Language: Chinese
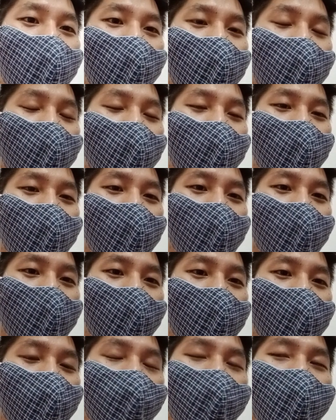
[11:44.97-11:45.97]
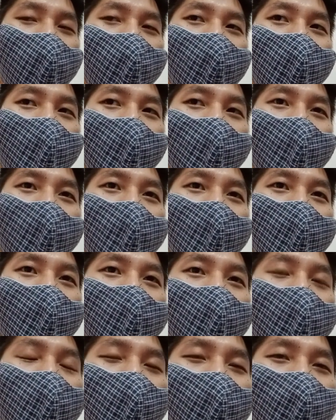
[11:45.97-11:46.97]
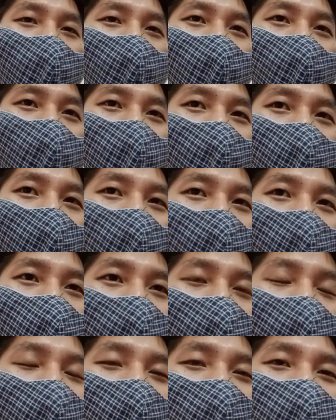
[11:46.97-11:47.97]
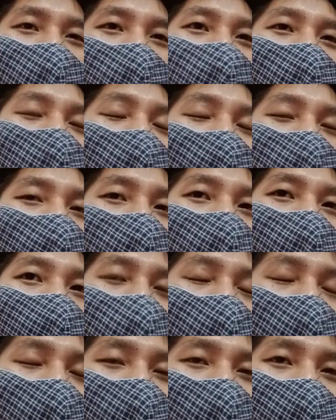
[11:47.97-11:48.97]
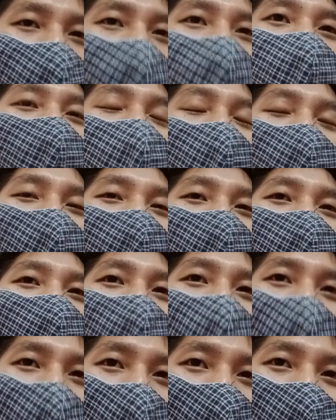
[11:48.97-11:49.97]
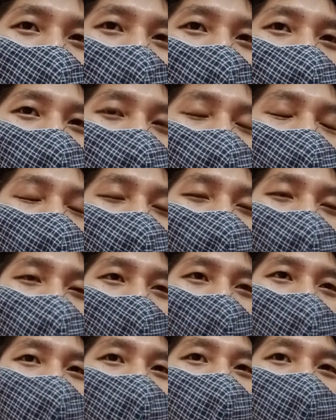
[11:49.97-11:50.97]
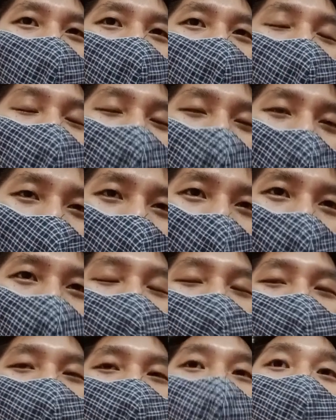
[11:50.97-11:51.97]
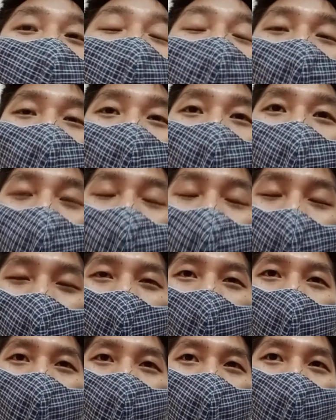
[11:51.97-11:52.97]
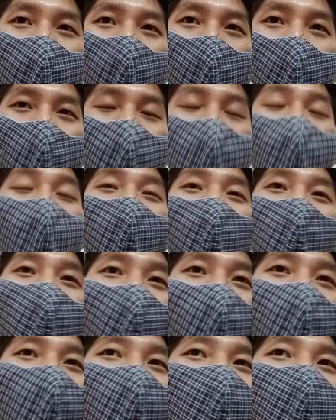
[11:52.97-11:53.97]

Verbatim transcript: 哦，就是呃，你现在增加你的量就呃生产量或者种更多更多的元素是为了